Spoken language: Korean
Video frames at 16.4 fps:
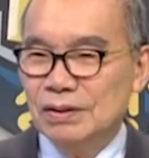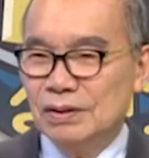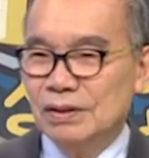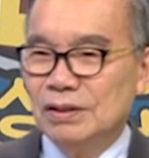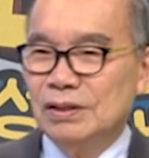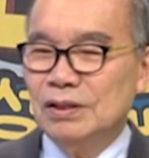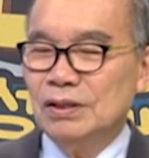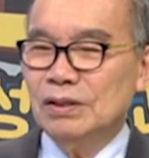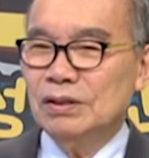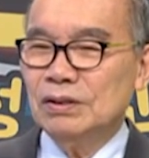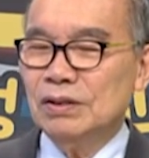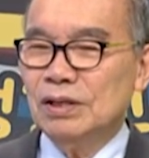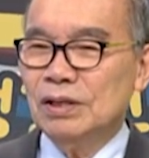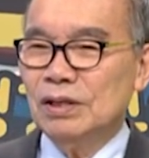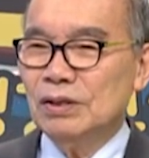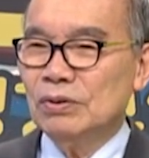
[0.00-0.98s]

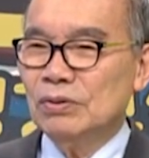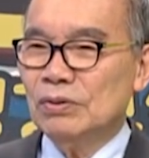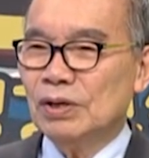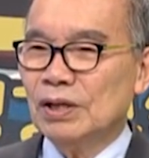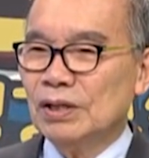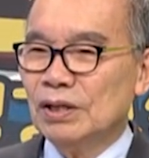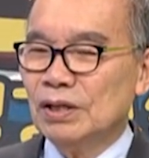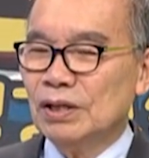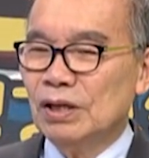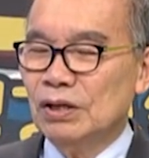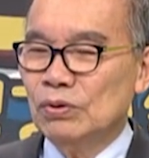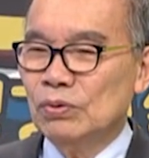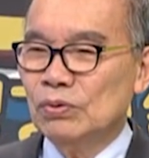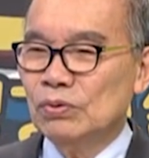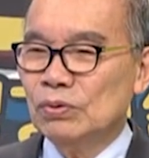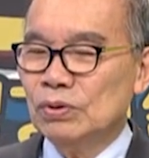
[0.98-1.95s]
일을 해도 한 달에
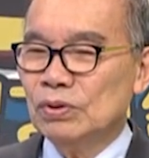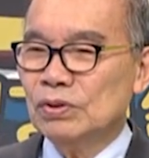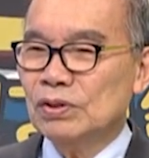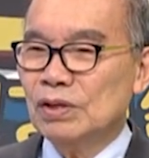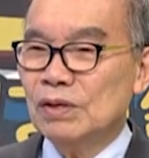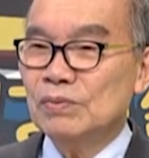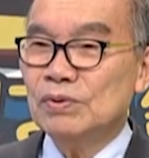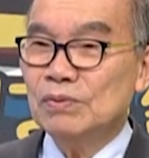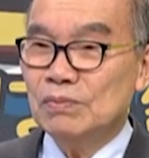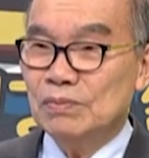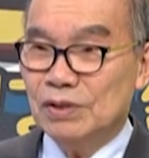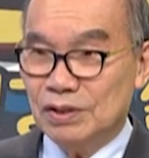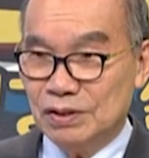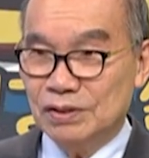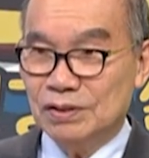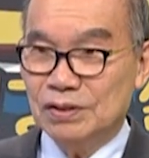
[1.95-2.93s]
용돈은 30만
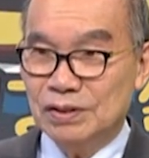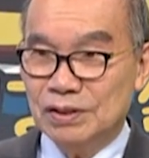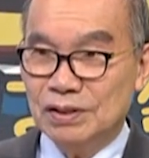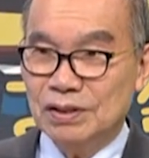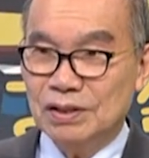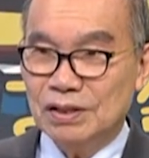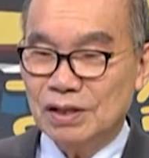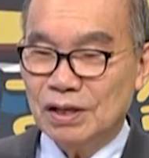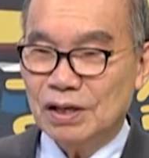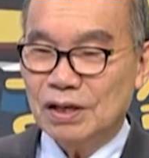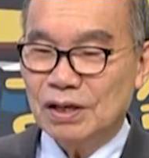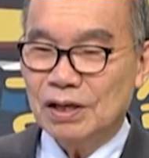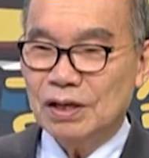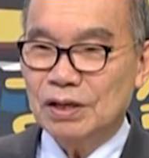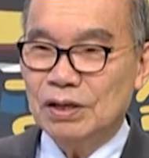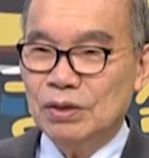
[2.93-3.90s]
원,
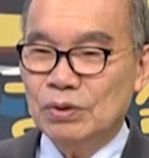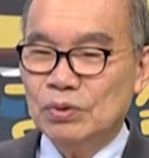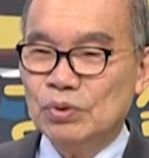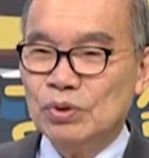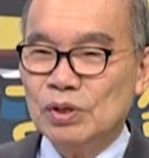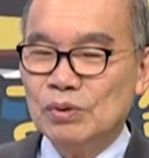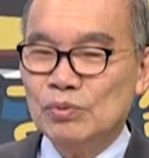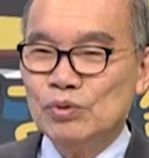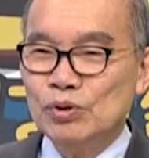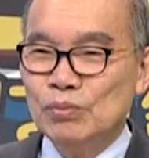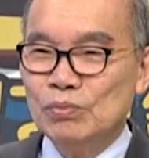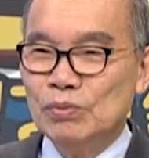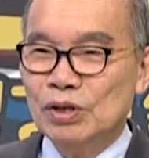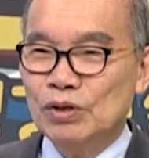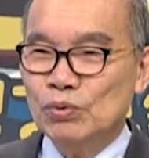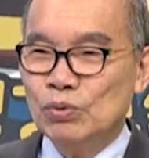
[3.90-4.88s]
안 해도
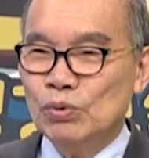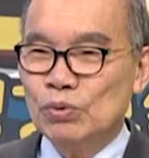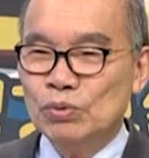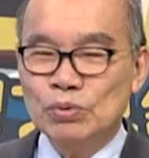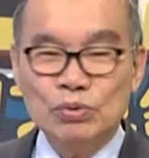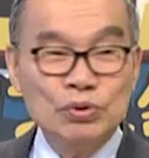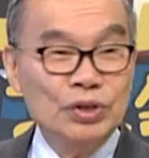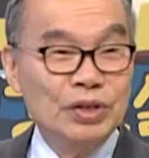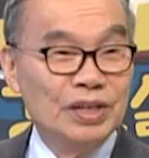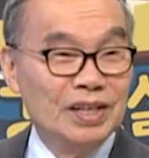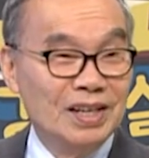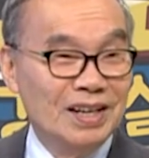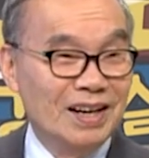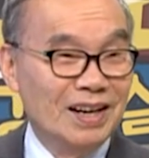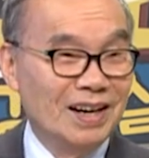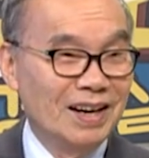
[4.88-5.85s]
30만 원.
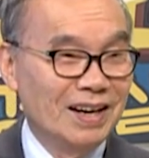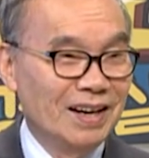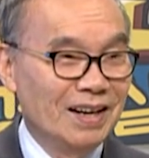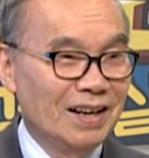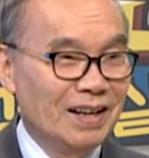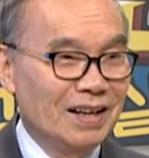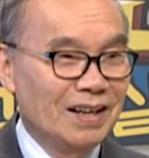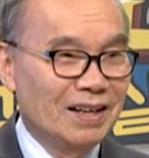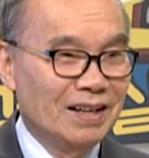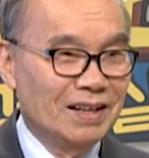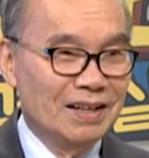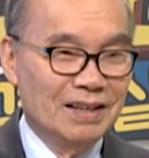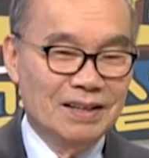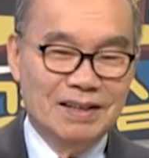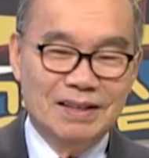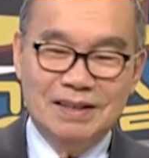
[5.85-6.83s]
공동회니까.
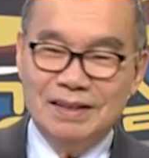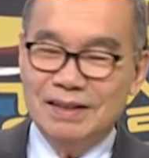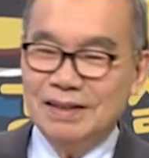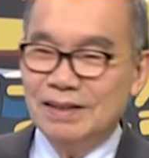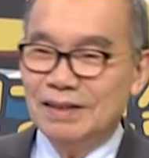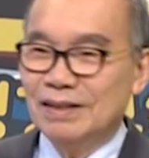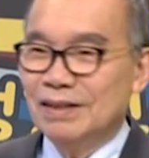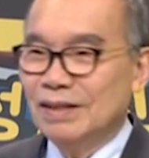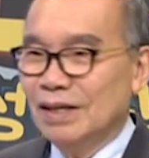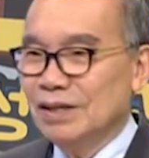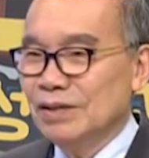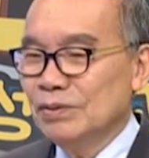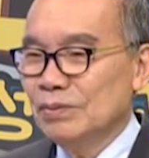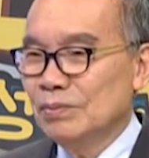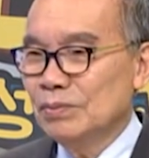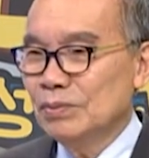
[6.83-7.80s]

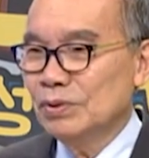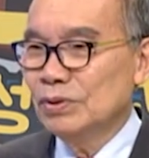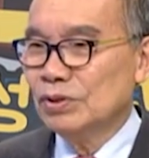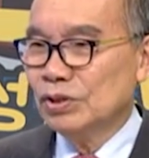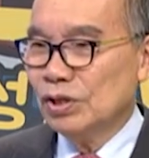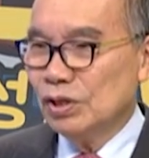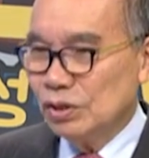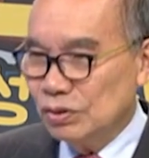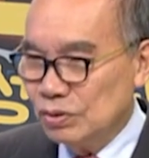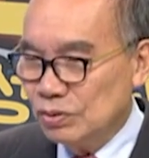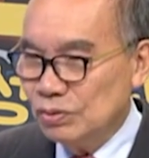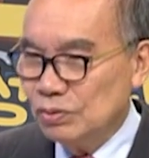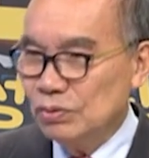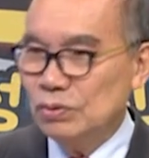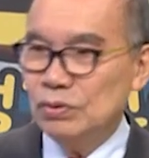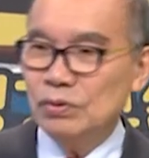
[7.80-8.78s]
나는 뭐 책
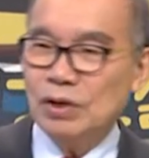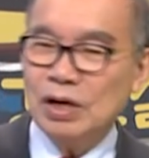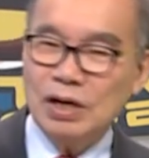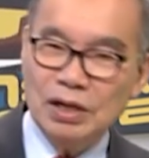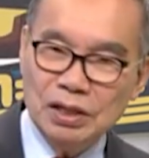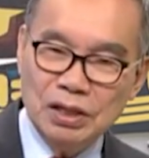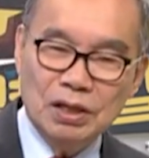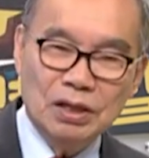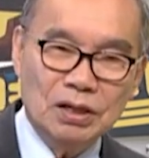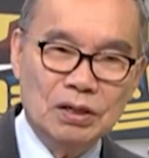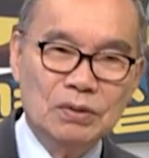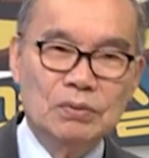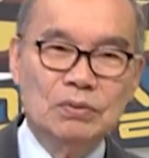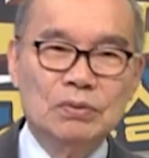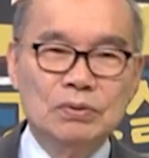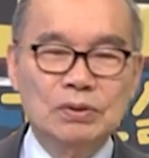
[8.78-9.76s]
쓰고
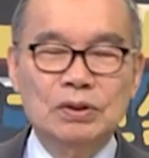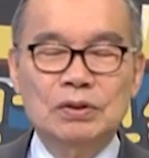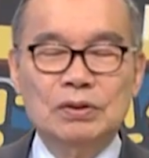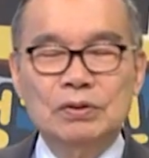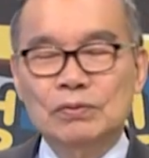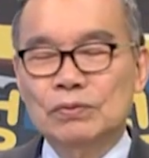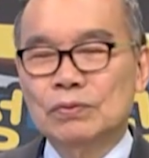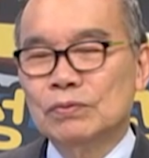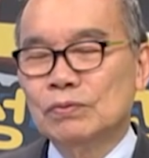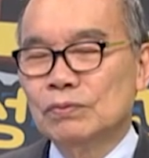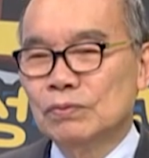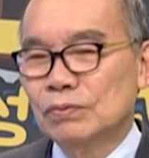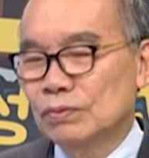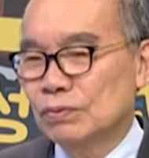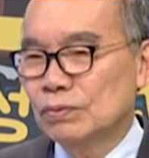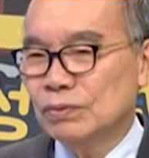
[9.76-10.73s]
강의하고
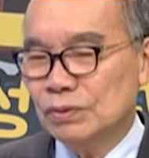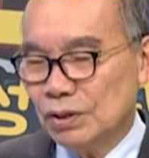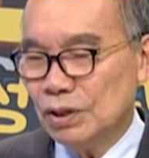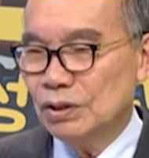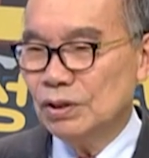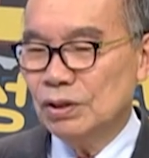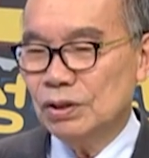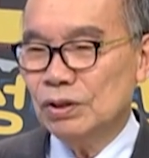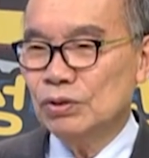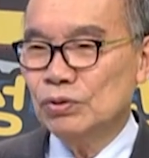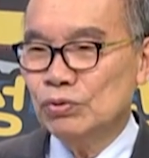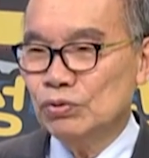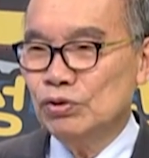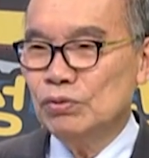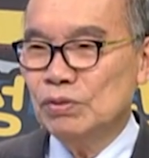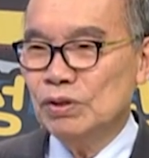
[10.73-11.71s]
한 달에
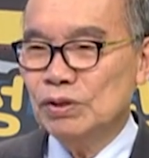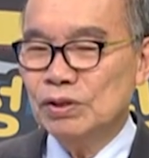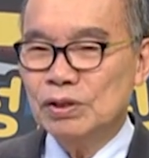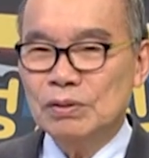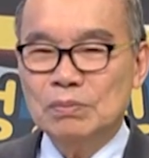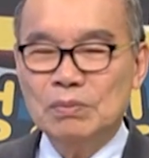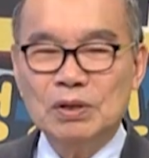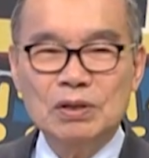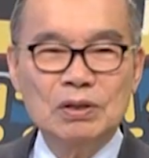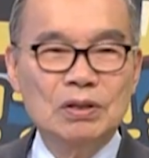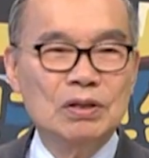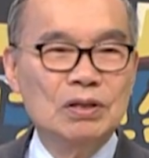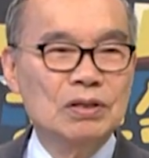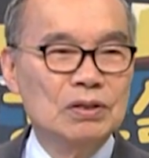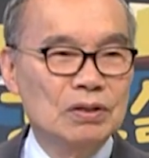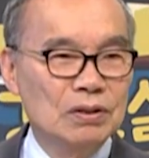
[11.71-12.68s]
수입이 한 1000만 원
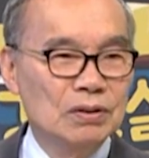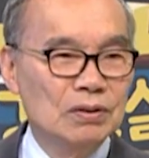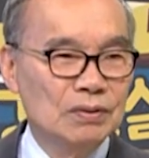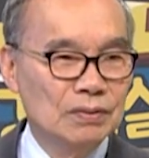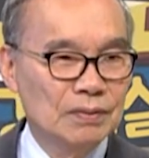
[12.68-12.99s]
됐어요.